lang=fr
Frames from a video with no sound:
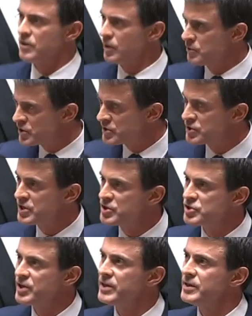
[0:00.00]
comme j'ai
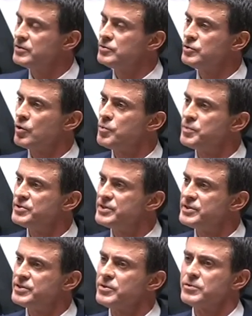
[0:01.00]
siégé dans
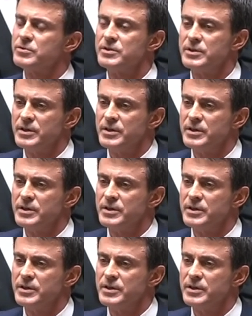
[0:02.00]
l'opposition